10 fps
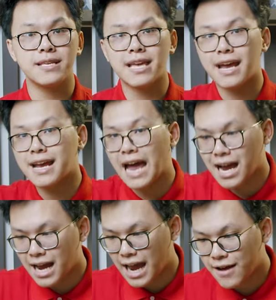sẽ chạy cạc
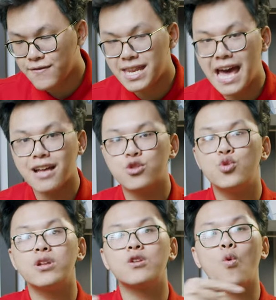Nvidia
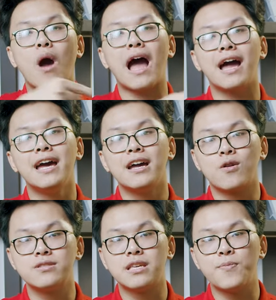xuyên qua
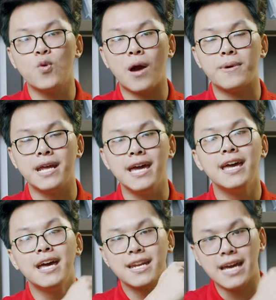con CPU AMD
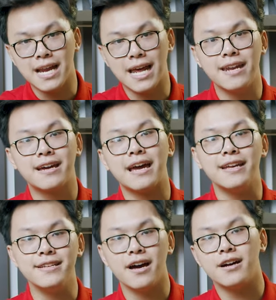để lấy được
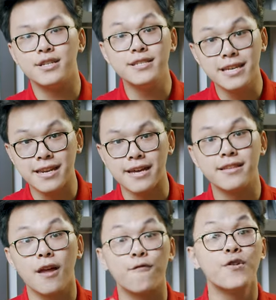cái G-Sync đấy,
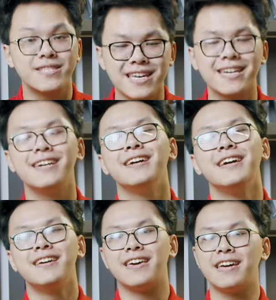tức là FreeSync ấy.
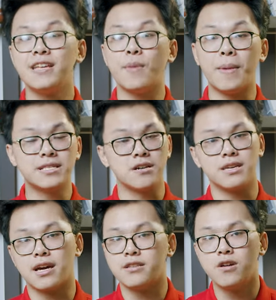Thế nhưng mà bây giờ
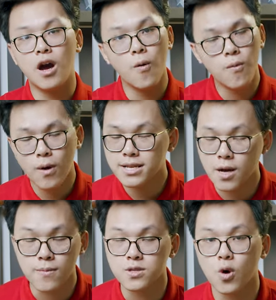thì gần như không quan
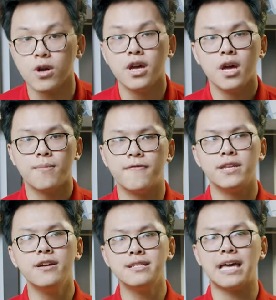trọng nữa rồi, bởi vì
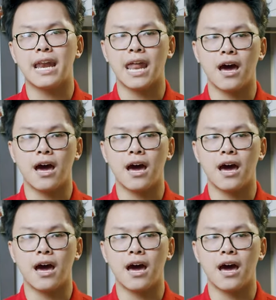đơn giản